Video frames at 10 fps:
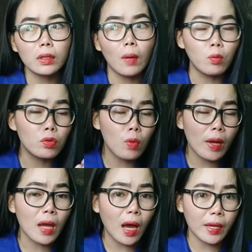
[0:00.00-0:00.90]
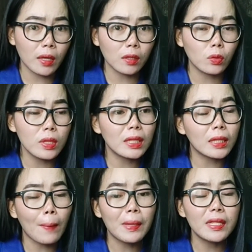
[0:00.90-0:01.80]
dia bunuh anak-anak itu ini
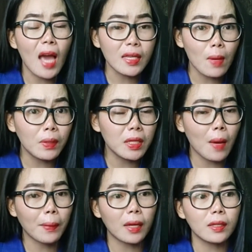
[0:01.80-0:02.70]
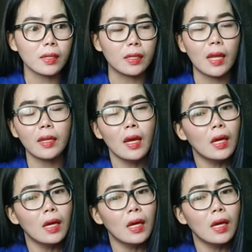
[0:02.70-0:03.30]
tetapi dia hanya mendiamkan diri dan